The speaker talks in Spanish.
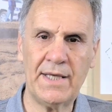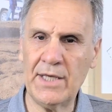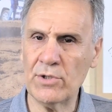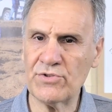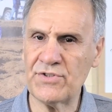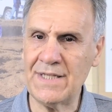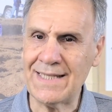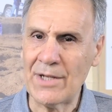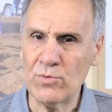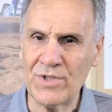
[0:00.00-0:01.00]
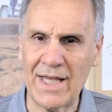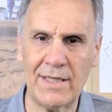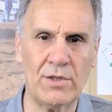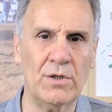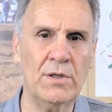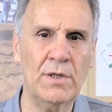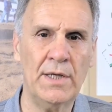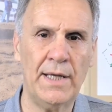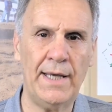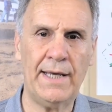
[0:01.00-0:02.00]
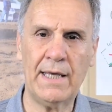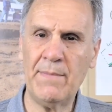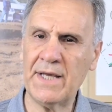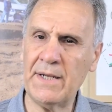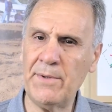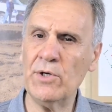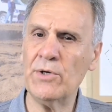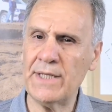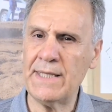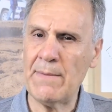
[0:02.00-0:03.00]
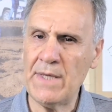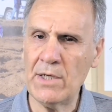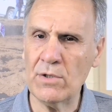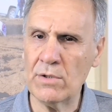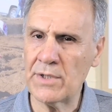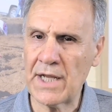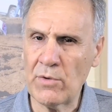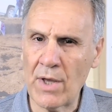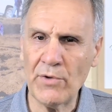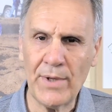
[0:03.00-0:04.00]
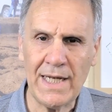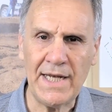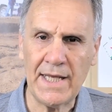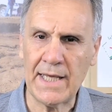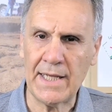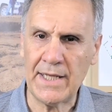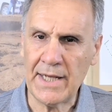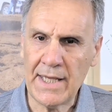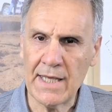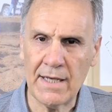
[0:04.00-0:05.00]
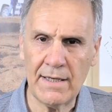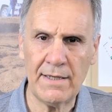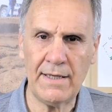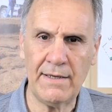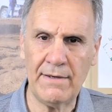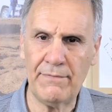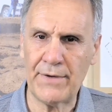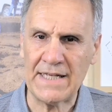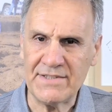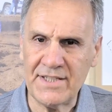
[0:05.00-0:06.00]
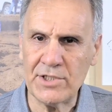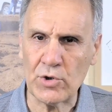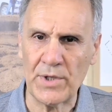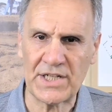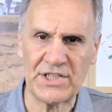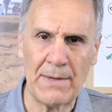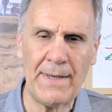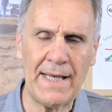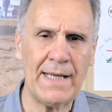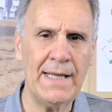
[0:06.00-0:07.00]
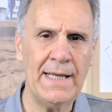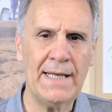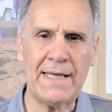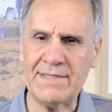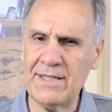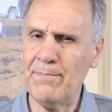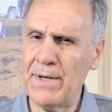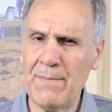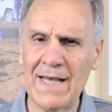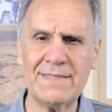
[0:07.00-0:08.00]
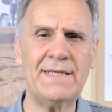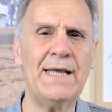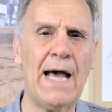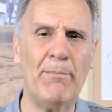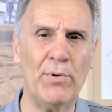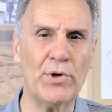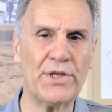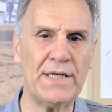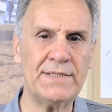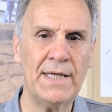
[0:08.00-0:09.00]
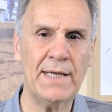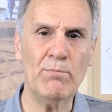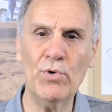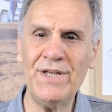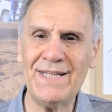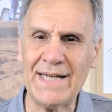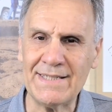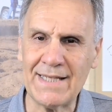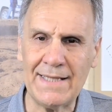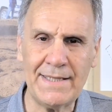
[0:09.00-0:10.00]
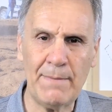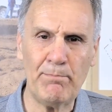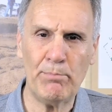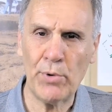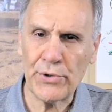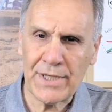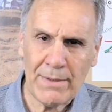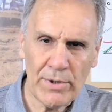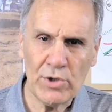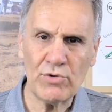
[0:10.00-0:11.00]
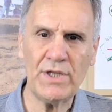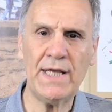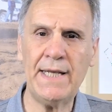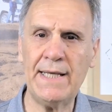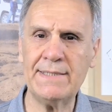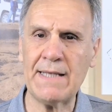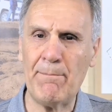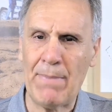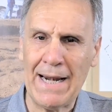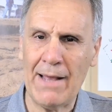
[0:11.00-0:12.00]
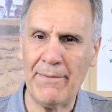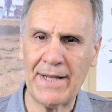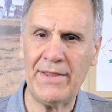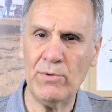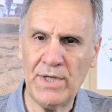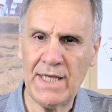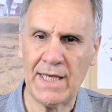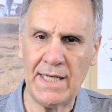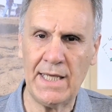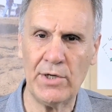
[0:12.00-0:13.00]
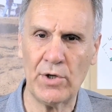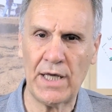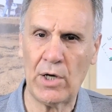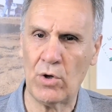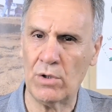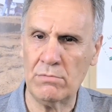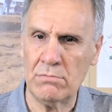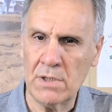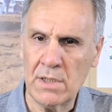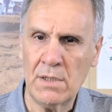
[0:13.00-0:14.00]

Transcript: quiero citar un texto eh, que me escribió este amigo, graduado él en ingeniería, eh, Francisco Erchabec, que siempre me hace aportes muy interesantes porque, bueno, tiene esas palabras de un ingeniero que con